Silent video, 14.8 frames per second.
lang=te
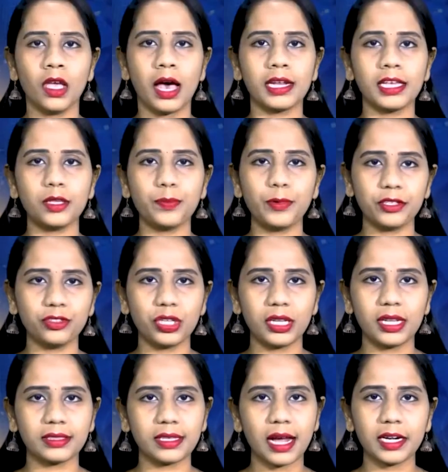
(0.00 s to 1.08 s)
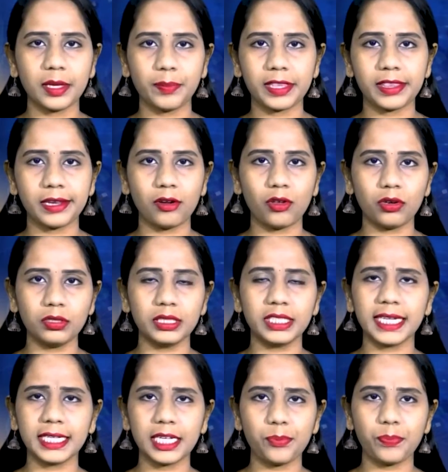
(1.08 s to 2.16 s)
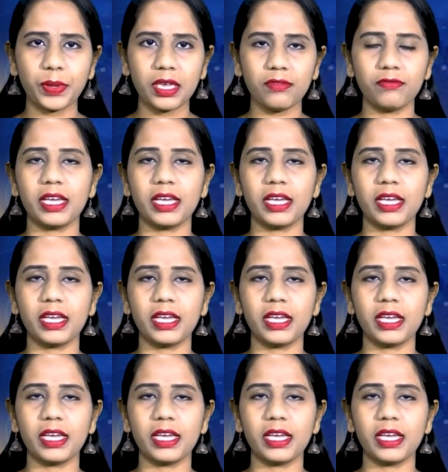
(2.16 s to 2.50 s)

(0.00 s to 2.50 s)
అనంతపురం జిల్లా తాడిపత్రిలో టీడీపీ